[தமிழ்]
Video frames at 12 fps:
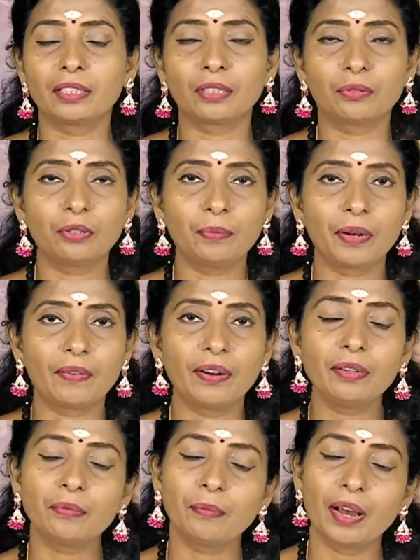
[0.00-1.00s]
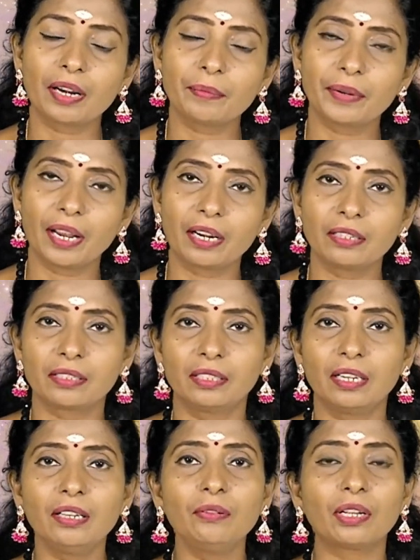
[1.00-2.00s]
அந்த குரு பகவான ரொம்ப அருமையான
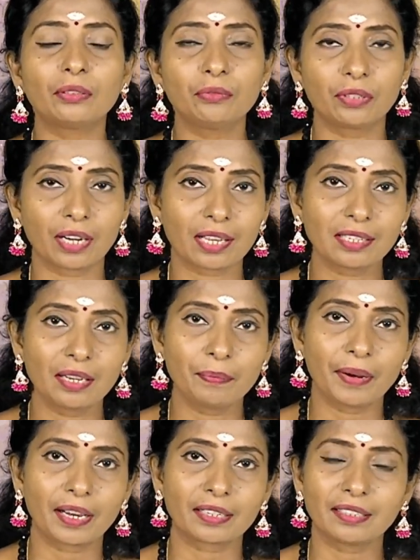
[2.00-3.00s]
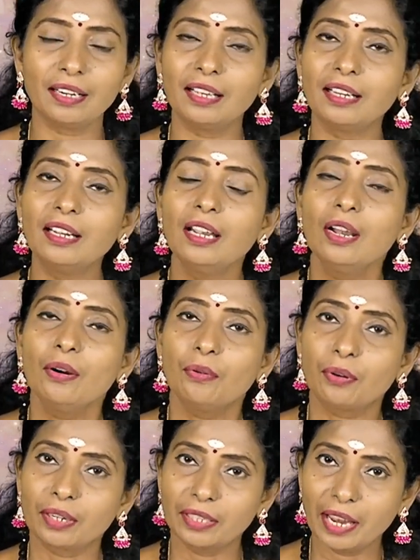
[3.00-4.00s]
இதில் அது உங்கள் ராசியை பார்க்கறதுனால
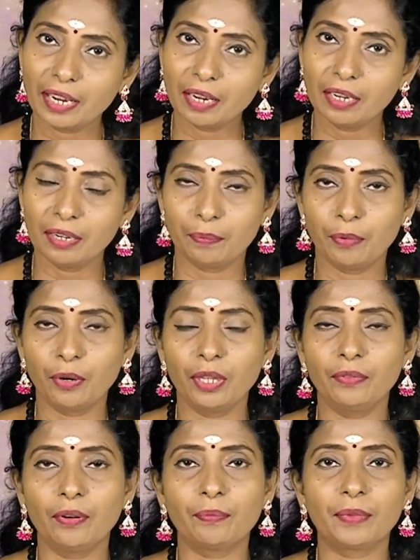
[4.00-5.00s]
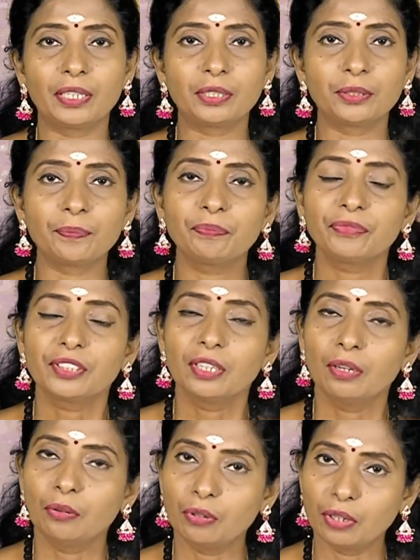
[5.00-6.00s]
ஒரு தேக பொலிவும் மற்றும்
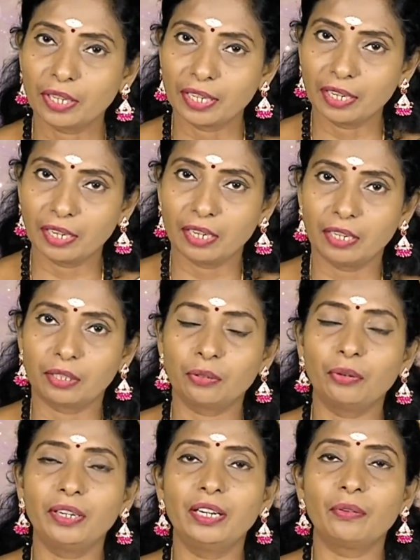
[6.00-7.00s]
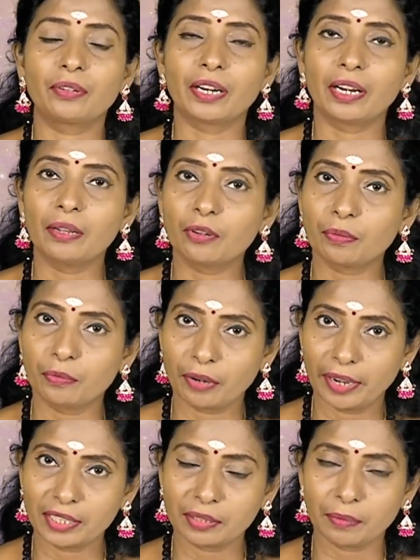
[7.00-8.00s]
உங்களுடைய தொழிலில் ஒரு நல்ல ஒரு
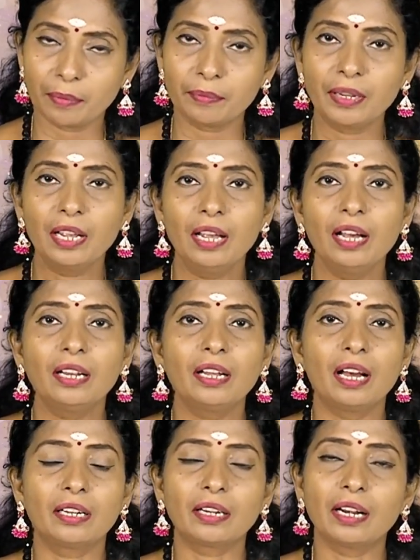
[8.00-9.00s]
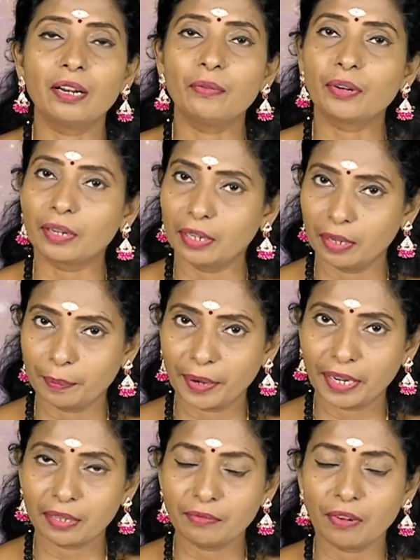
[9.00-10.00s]
முன்னேற்றமும் நல்ல ஒரு
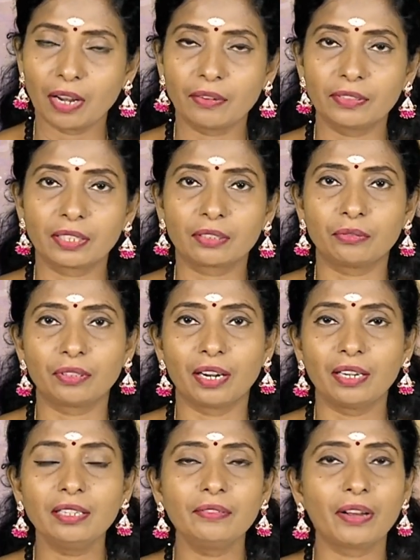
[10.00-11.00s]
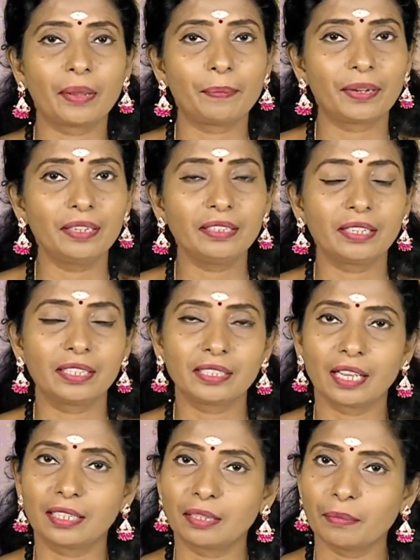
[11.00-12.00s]
பெயரும் வாங்குவதற்கு உண்டான வாய்ப்புகள் இன்று
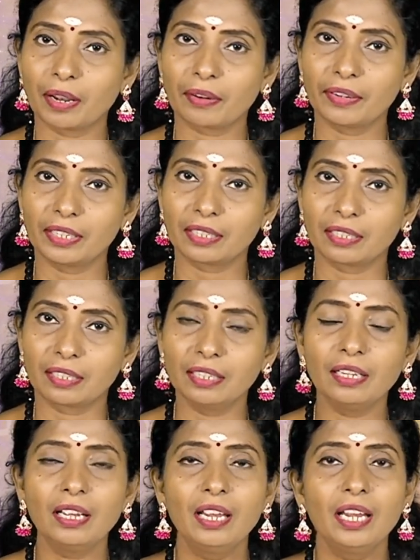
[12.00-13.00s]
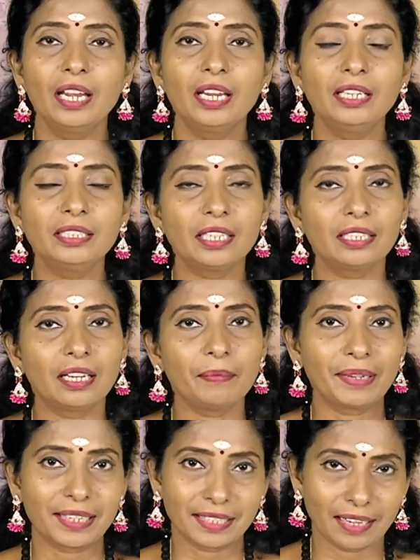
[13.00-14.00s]
அதிகமாகவே இருக்குங்க இன்றைய
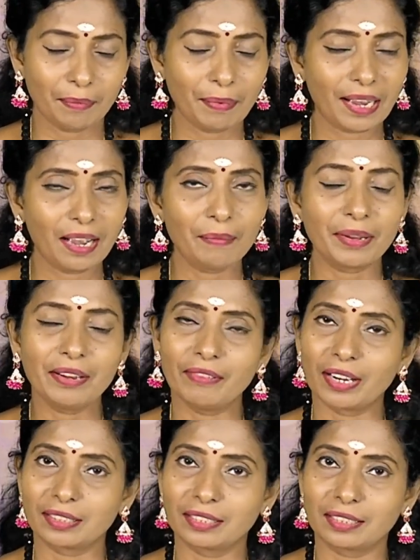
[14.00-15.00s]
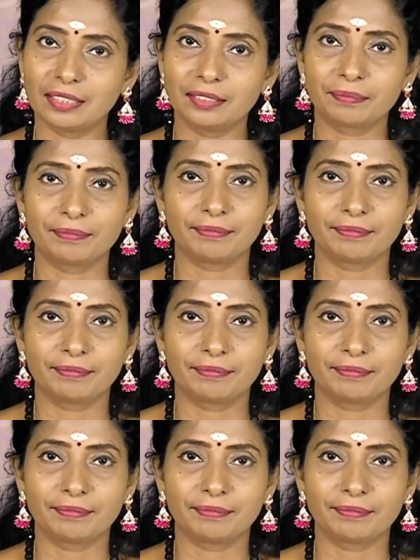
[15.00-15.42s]
தினம் மிக சிறப்பாக அமைய வாழ்த்துக்கள்